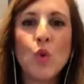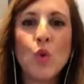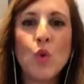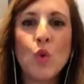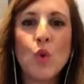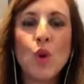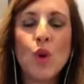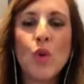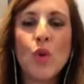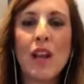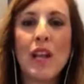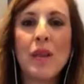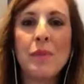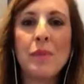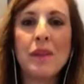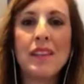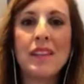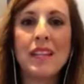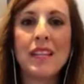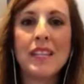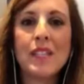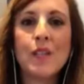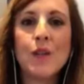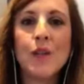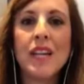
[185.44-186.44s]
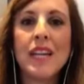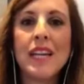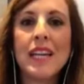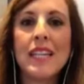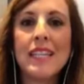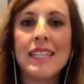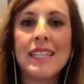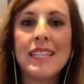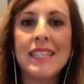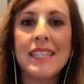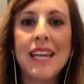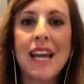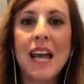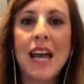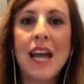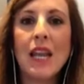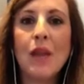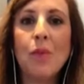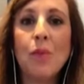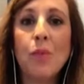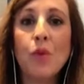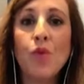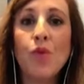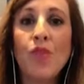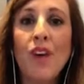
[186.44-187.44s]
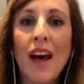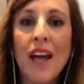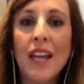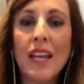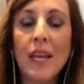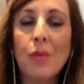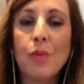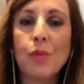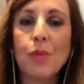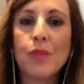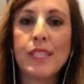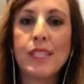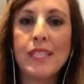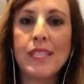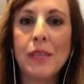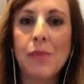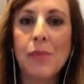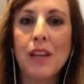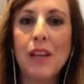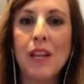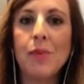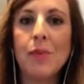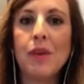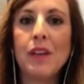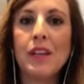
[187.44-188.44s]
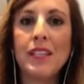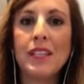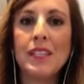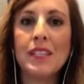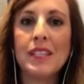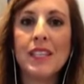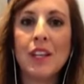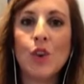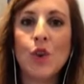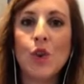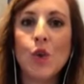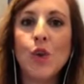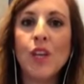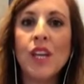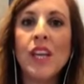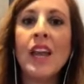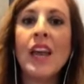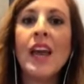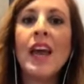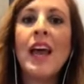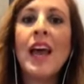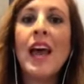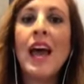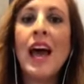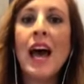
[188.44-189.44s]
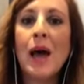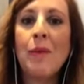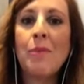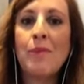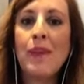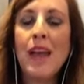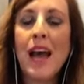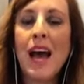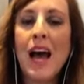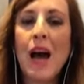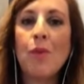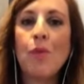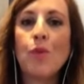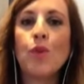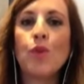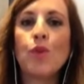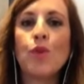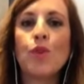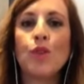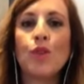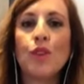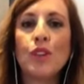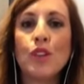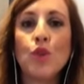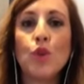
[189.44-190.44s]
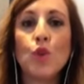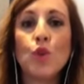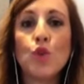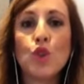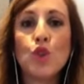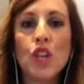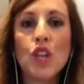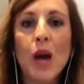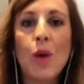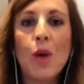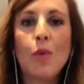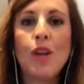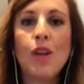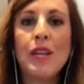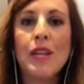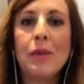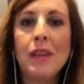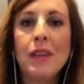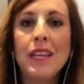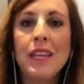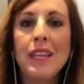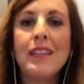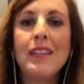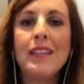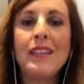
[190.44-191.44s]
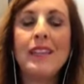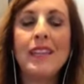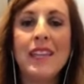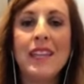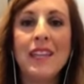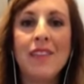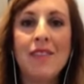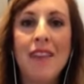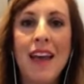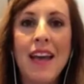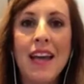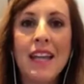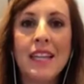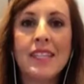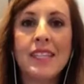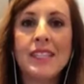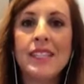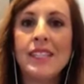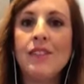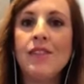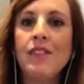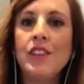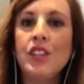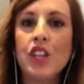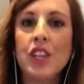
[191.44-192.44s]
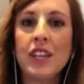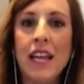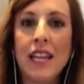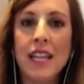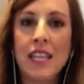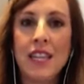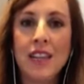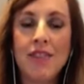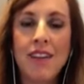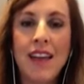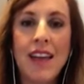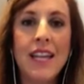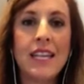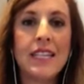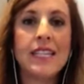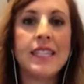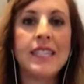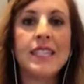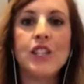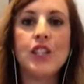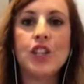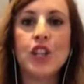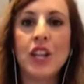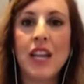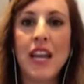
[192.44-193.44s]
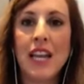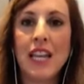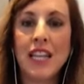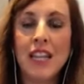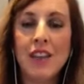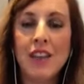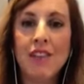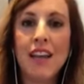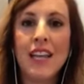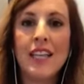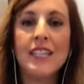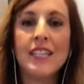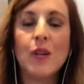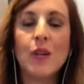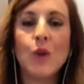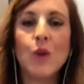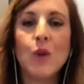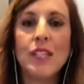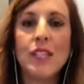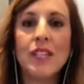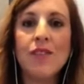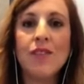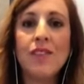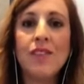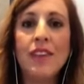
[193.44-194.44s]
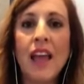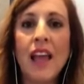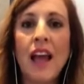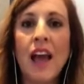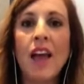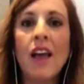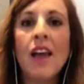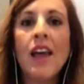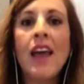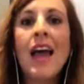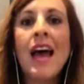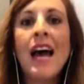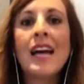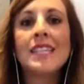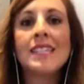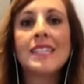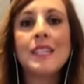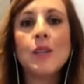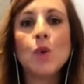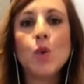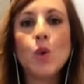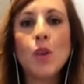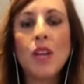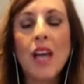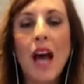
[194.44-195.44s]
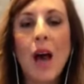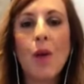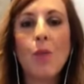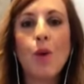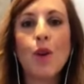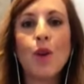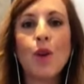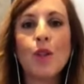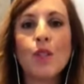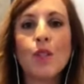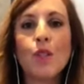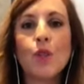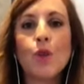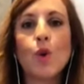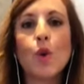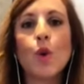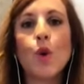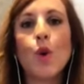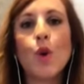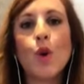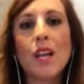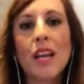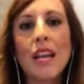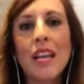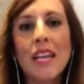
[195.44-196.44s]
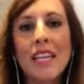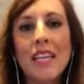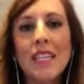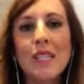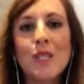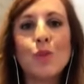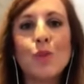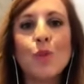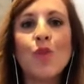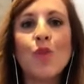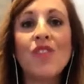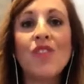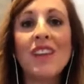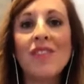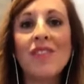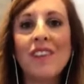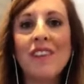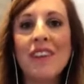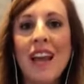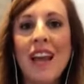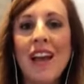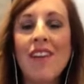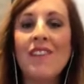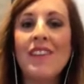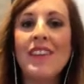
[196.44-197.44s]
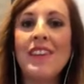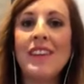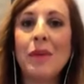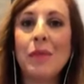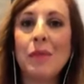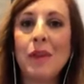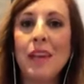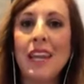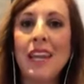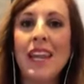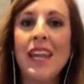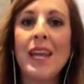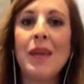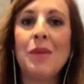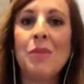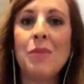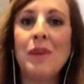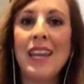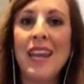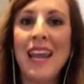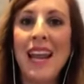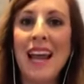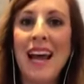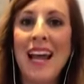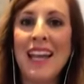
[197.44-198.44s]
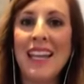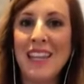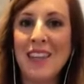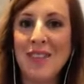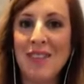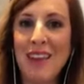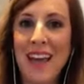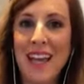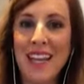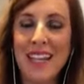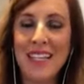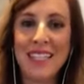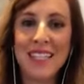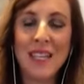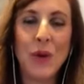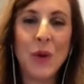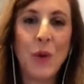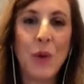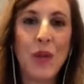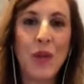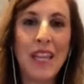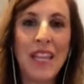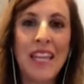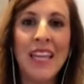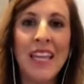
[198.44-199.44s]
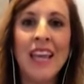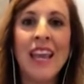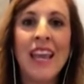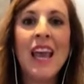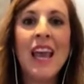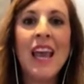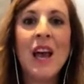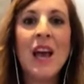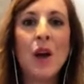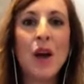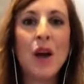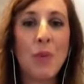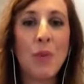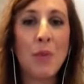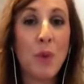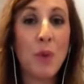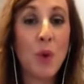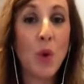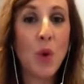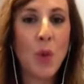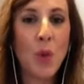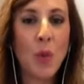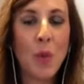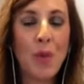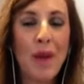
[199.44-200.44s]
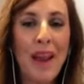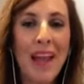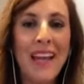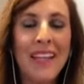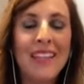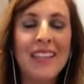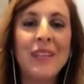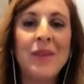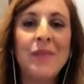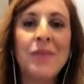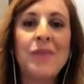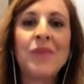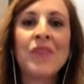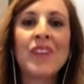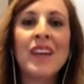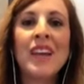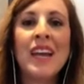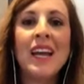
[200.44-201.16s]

condurre un'alimentazione che sia il più varia possibile, perché se noi abbiamo, eh, introduciamo alimenti diversi, vegetali diversi, cereali diversi e così via, assicuriamo al nostro organismo via via vitamine e minerali diversi e quindi eh, più completi.